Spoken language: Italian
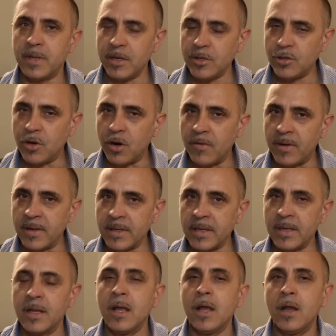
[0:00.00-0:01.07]
dei
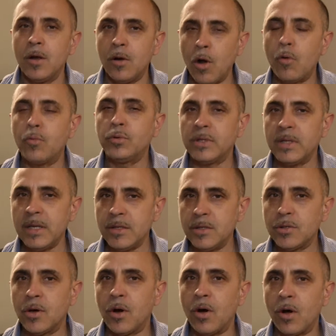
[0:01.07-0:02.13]
Giovani, lo
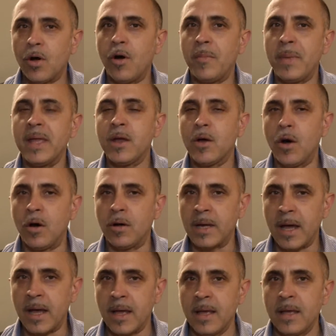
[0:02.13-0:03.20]
utilizzò come
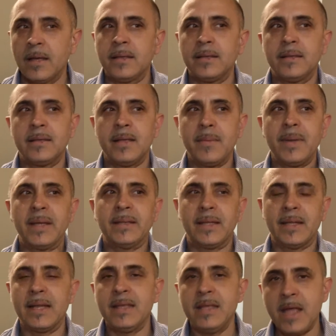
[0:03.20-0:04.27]
icona da
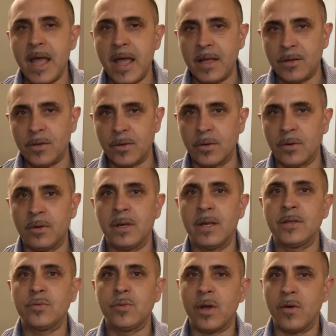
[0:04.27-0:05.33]
mettere dietro le
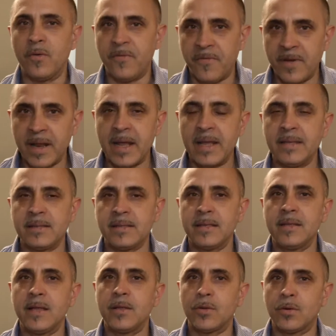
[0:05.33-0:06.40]
sue conferenze,
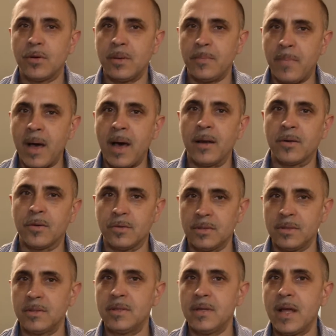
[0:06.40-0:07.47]
dietro il palco,
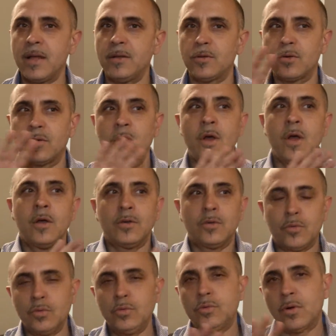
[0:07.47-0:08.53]
dietro
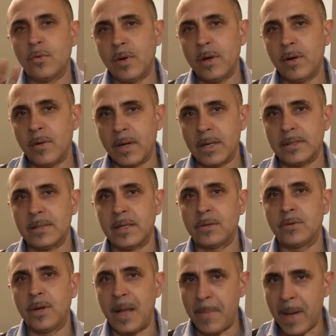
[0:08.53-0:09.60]
tutto quello che è stato la